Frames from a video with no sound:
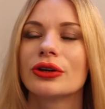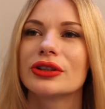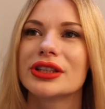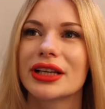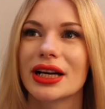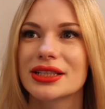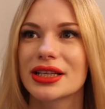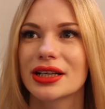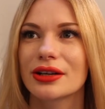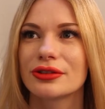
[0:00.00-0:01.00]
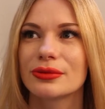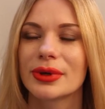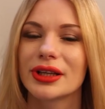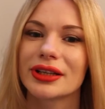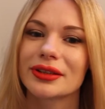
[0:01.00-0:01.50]
Und die ganze Zeit habe ich
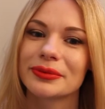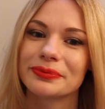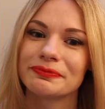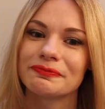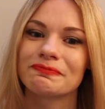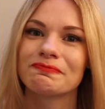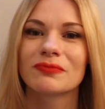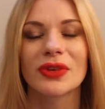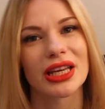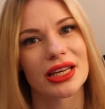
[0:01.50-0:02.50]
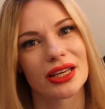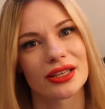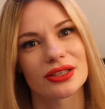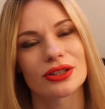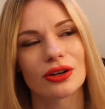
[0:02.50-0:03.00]
überlegt, hm,
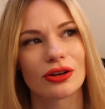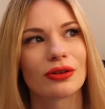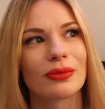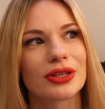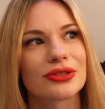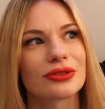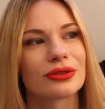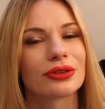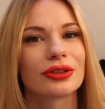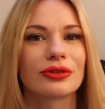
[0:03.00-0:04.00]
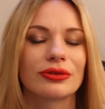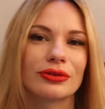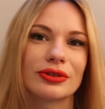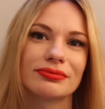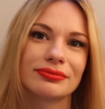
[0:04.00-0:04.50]
gehst du doch nochmal zurück
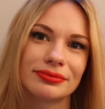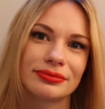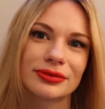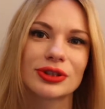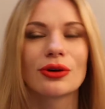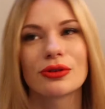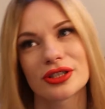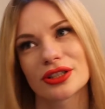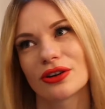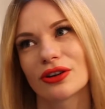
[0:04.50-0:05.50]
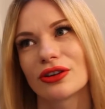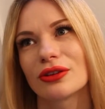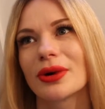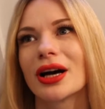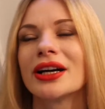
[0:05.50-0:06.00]
und mh, hm, guckst du doch
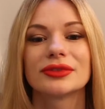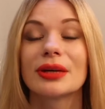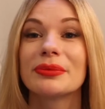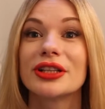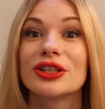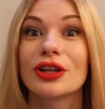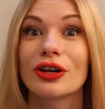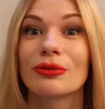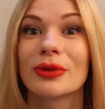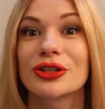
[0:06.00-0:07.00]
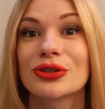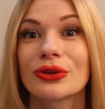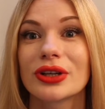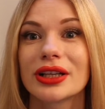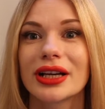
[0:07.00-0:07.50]
nochmal. Und dann bin ich doch nochmal
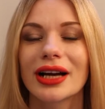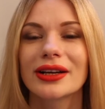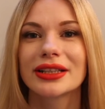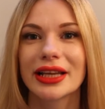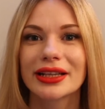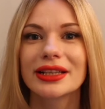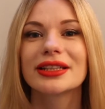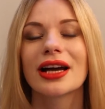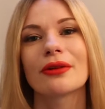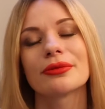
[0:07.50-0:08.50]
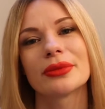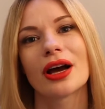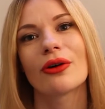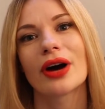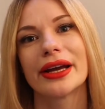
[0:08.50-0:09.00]
zurückgegangen, denn ich habe
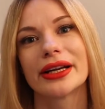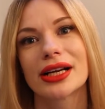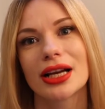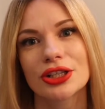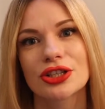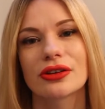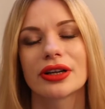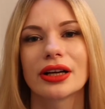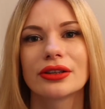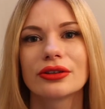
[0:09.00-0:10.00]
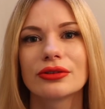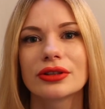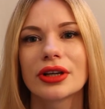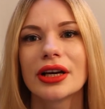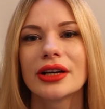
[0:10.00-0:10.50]
mir auch eine Klatsch dort
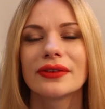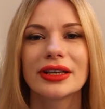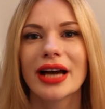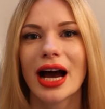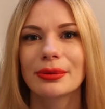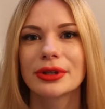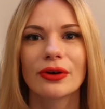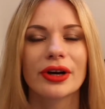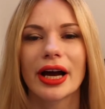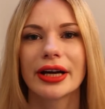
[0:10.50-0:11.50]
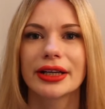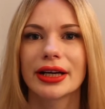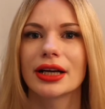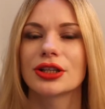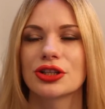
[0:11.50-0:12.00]
angeguckt, weil ich habe noch keine
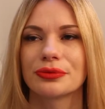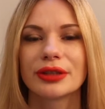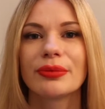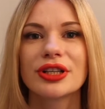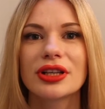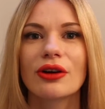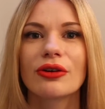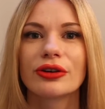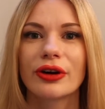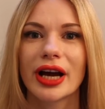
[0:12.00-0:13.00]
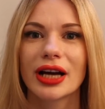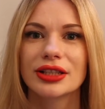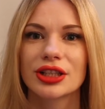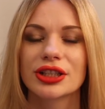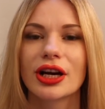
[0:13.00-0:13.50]
Klatsch. Ich möchte auch neue
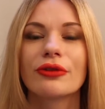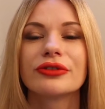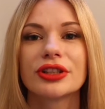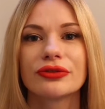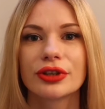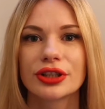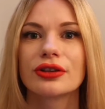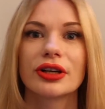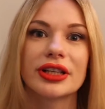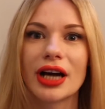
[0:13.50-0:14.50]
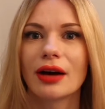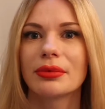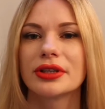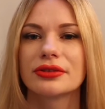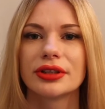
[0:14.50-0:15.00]
Handtaschen kaufen, die ich wirklich noch nicht
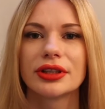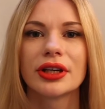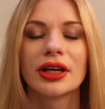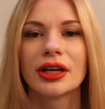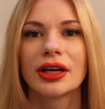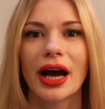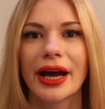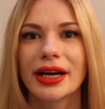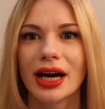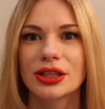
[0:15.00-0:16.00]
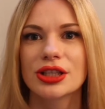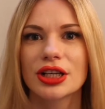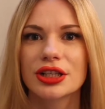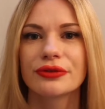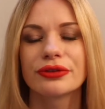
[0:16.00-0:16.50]
habe. Also nicht eine
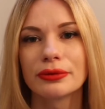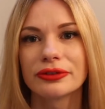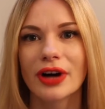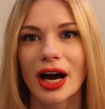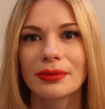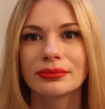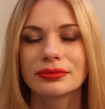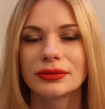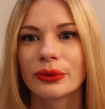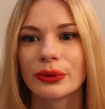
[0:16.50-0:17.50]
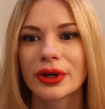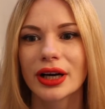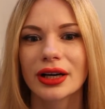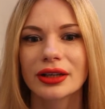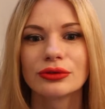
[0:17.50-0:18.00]
Handtasche in fünf Farben
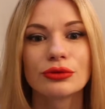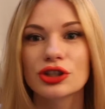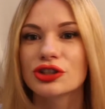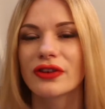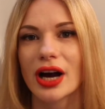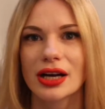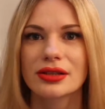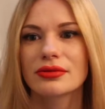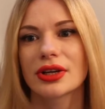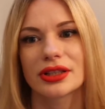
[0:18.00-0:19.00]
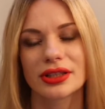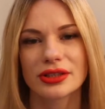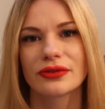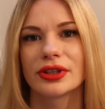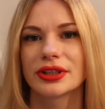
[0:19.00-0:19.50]
oder nur schwarz oder
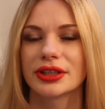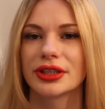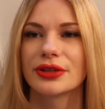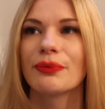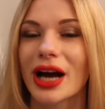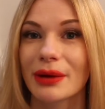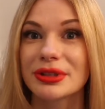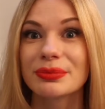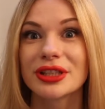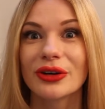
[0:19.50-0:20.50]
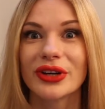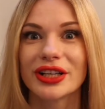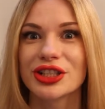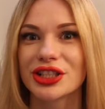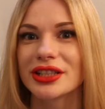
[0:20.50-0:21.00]
das wollte ich nicht. Dann habe ich mich auch
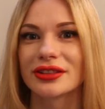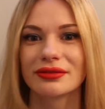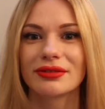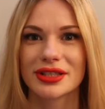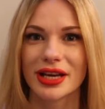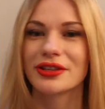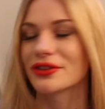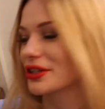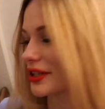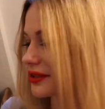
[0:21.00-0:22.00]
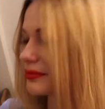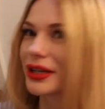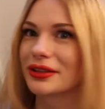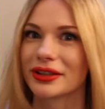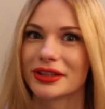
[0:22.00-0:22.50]
entschieden, ich zeige es euch jetzt,
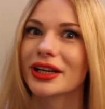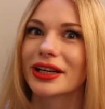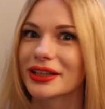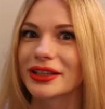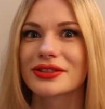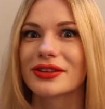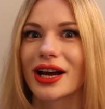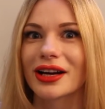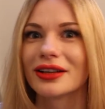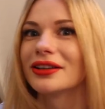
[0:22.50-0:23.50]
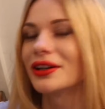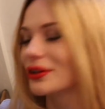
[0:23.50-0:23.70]
Mann, ich rede hier so lange